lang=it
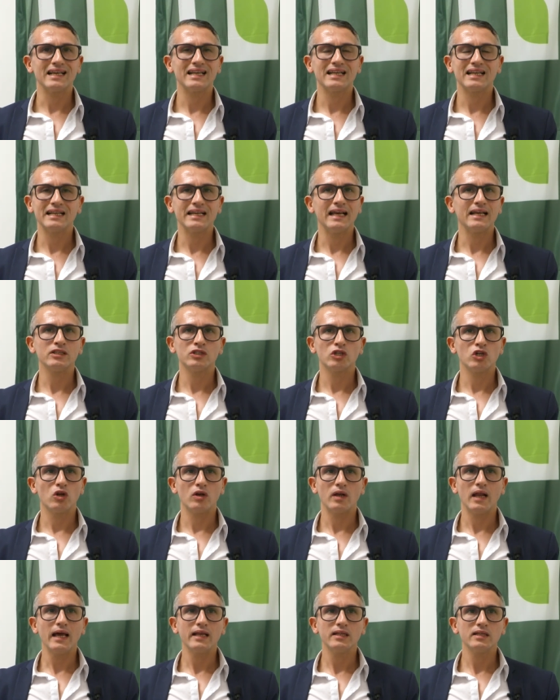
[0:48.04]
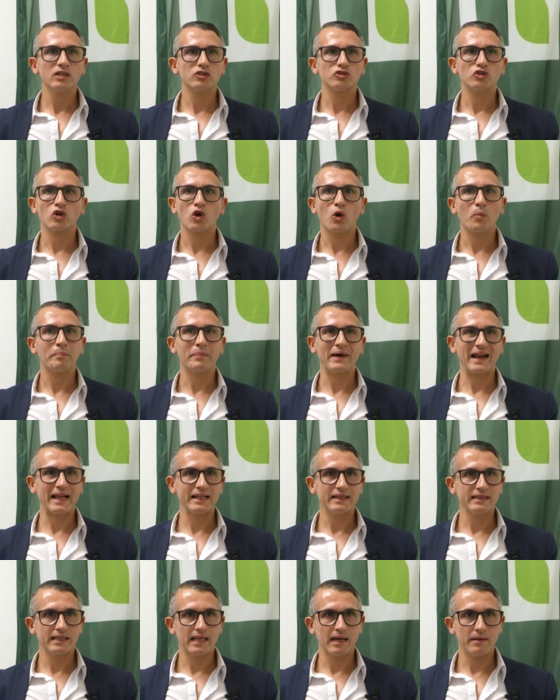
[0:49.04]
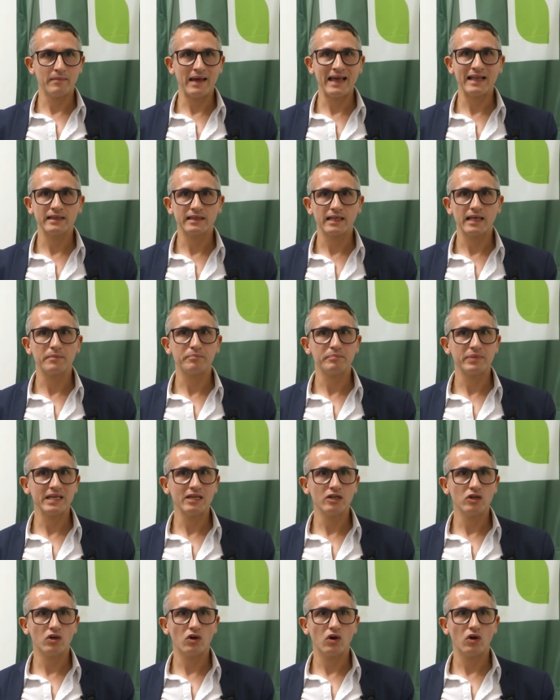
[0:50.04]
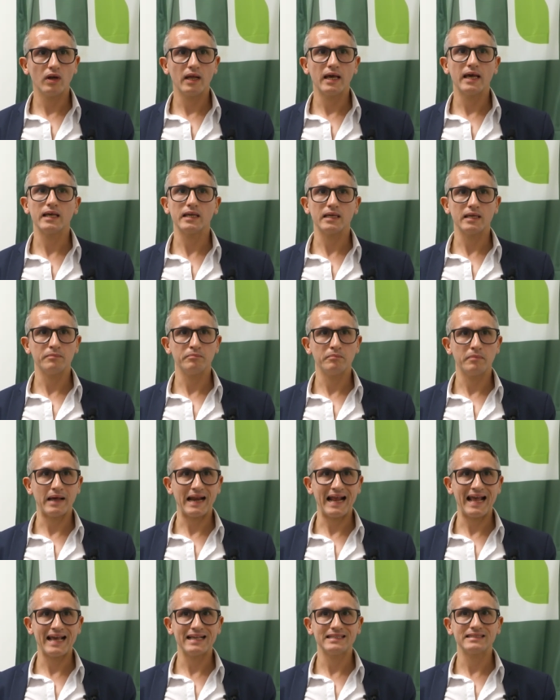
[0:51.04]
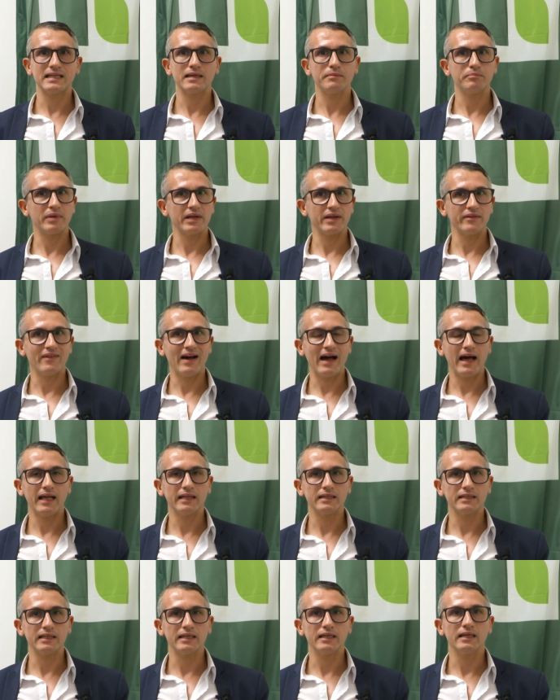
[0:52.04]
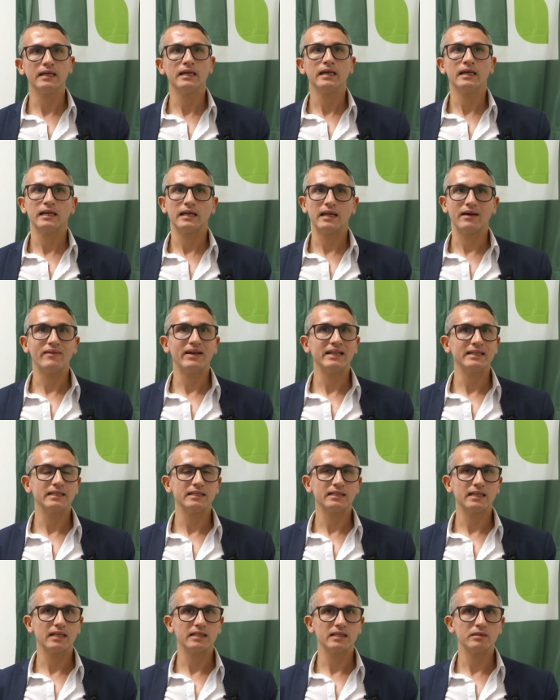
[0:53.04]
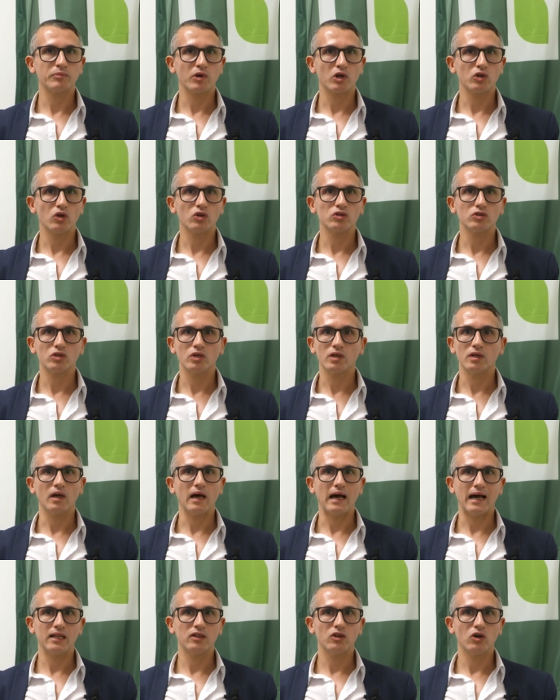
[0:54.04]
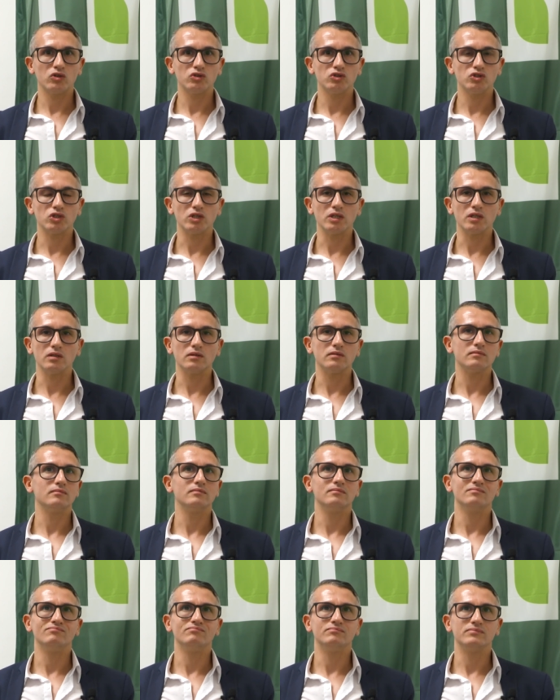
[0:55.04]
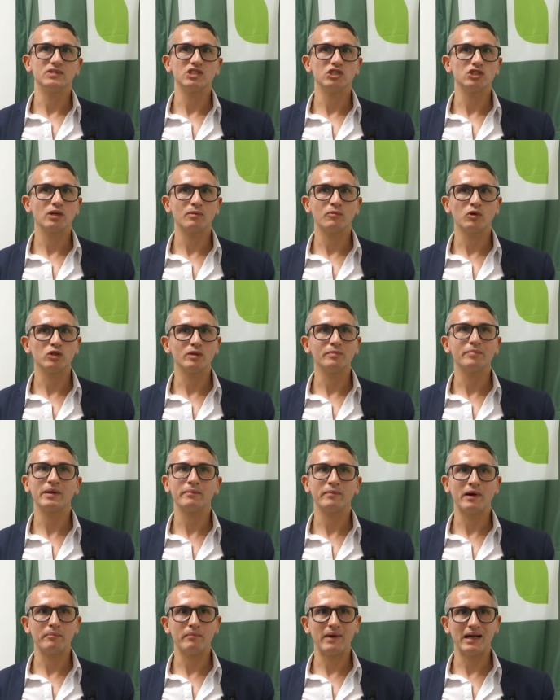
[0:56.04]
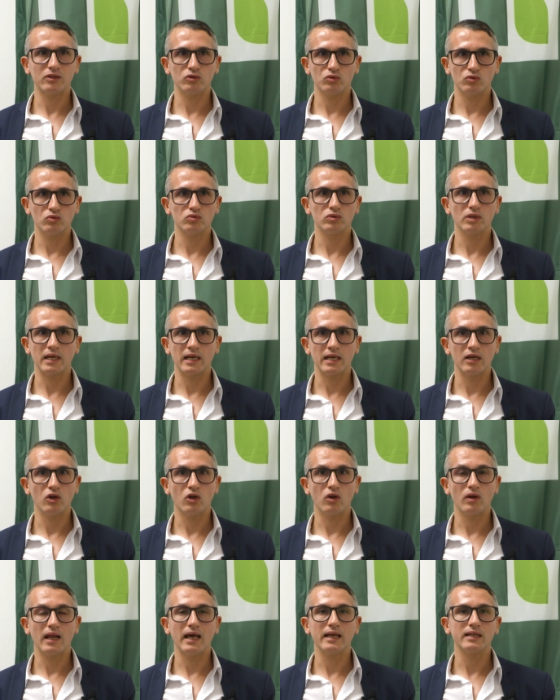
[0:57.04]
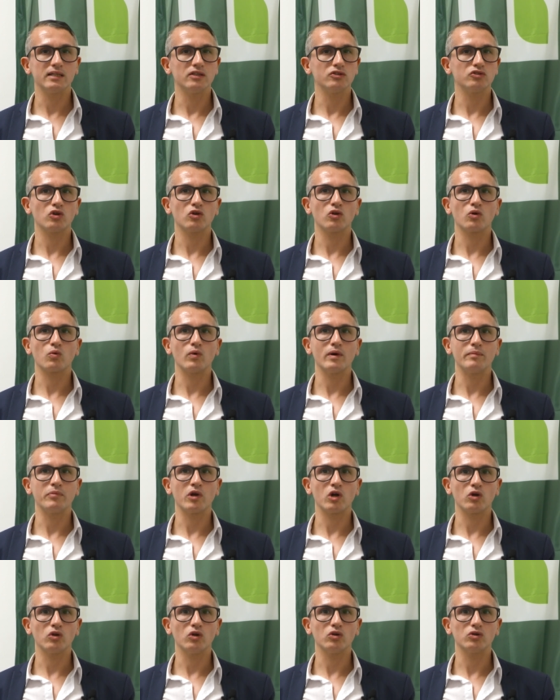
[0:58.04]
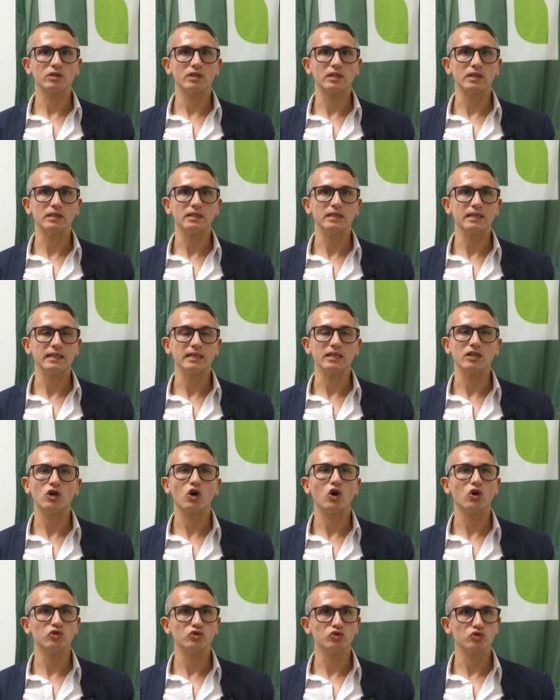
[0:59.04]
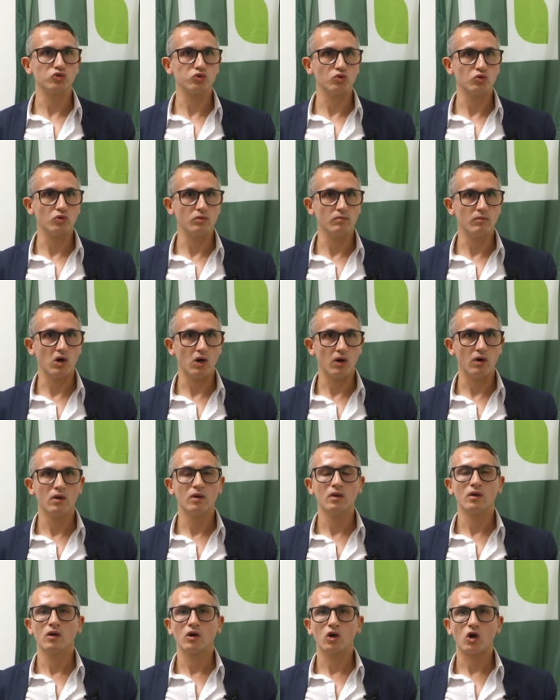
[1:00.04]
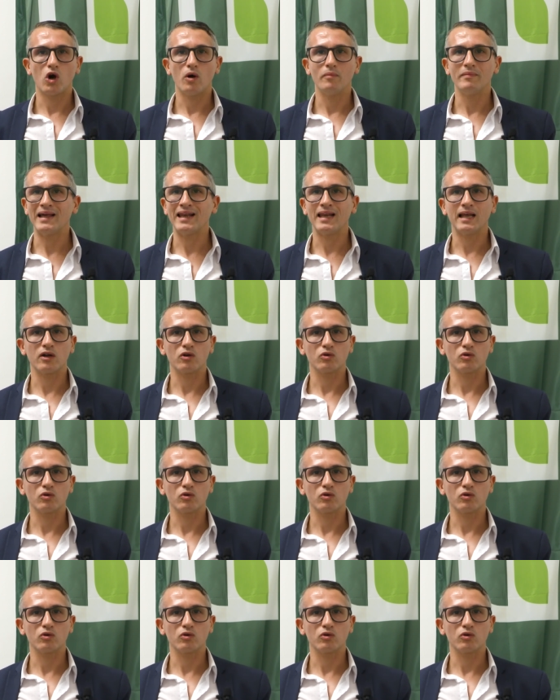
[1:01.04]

I clienti online sono prettamente piccole imprese, privati. La vendita di prodotti ad oggi, mm, diciamo di prima battuta nell'online, sono quei prodotti di consumo come la